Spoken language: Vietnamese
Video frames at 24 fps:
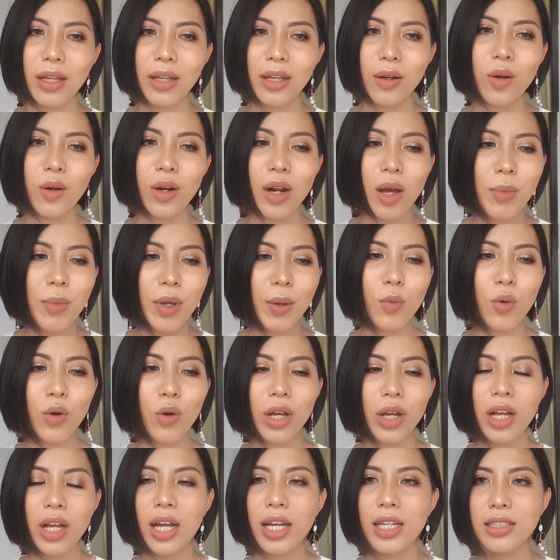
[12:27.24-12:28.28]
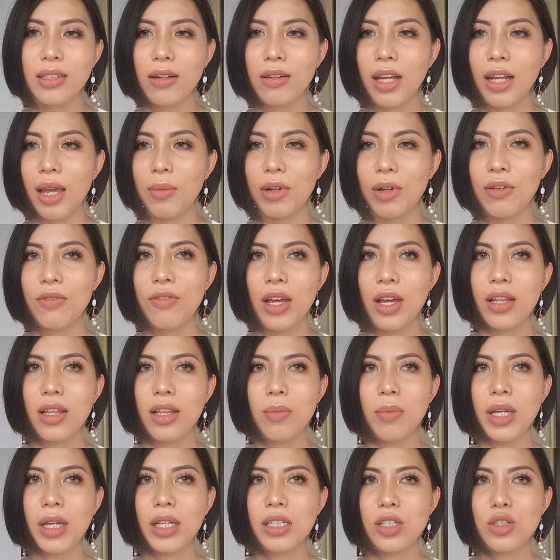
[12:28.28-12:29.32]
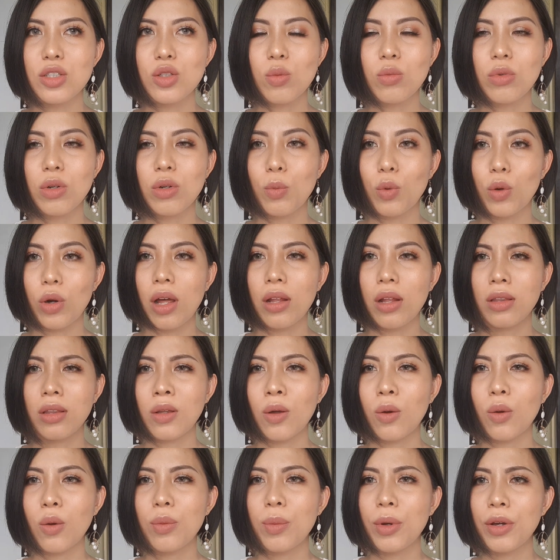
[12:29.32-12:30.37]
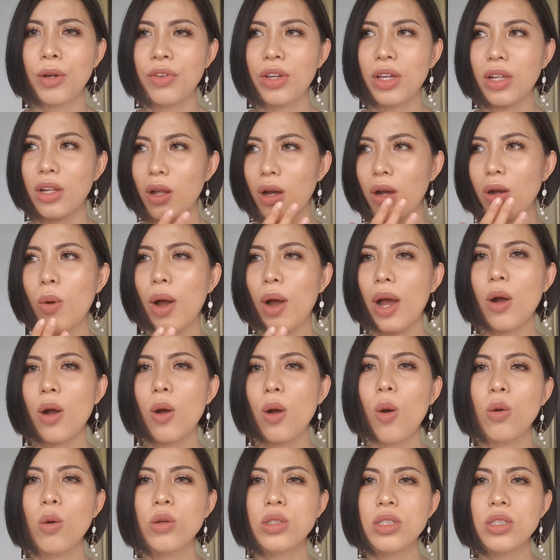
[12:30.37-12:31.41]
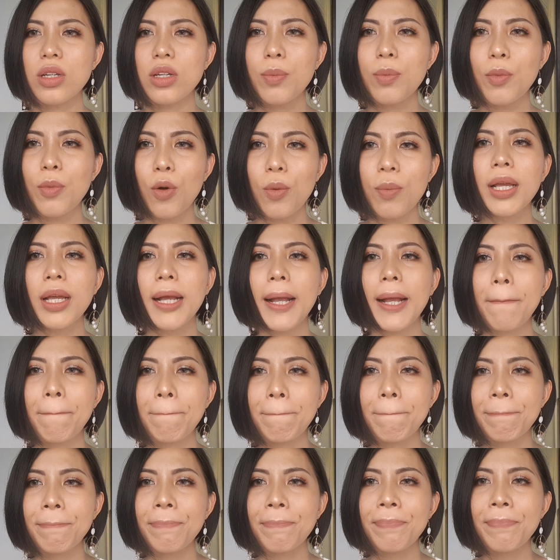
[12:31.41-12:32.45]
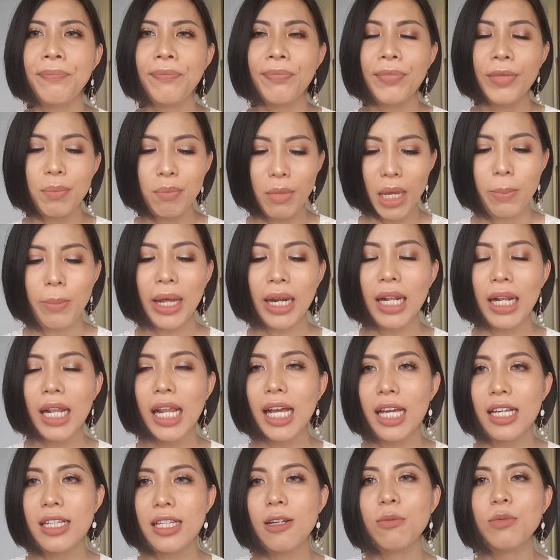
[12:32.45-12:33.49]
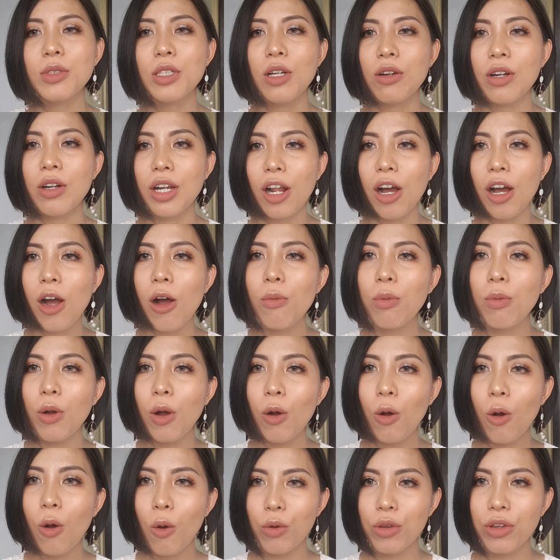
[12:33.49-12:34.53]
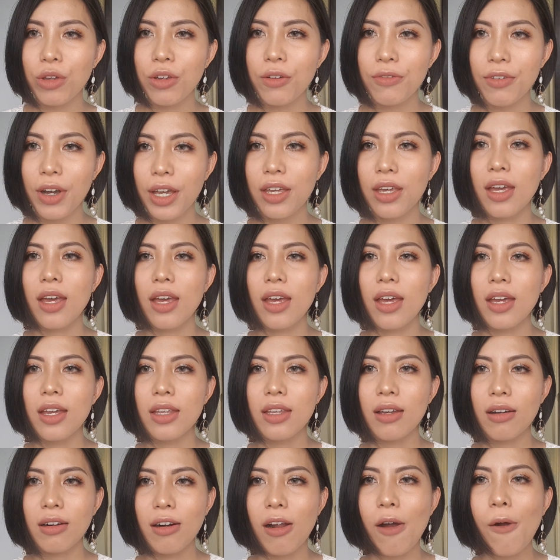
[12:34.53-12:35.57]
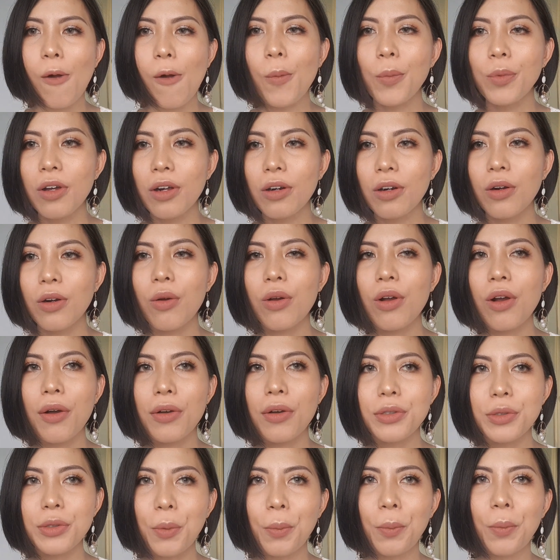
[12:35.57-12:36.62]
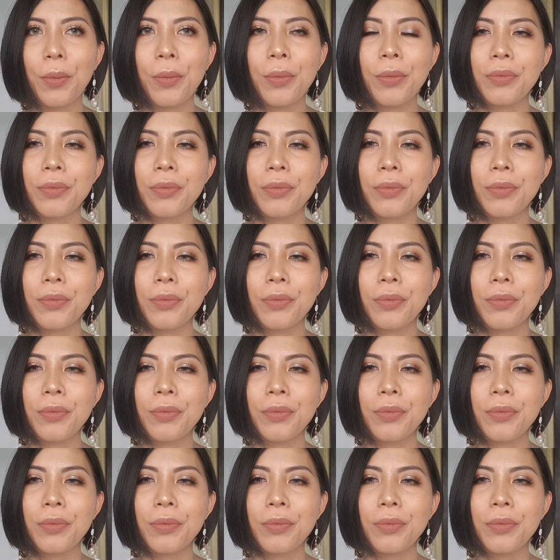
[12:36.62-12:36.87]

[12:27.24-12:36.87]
mình hồi đó mình mua cái cây son kem nó về thì mình chỉ dùng được một lần thôi bởi vì nó quá khô so với môi mình may mắn là cái dòng son này nó không có khô như vậy nhưng nó cũng tương đối khó dùng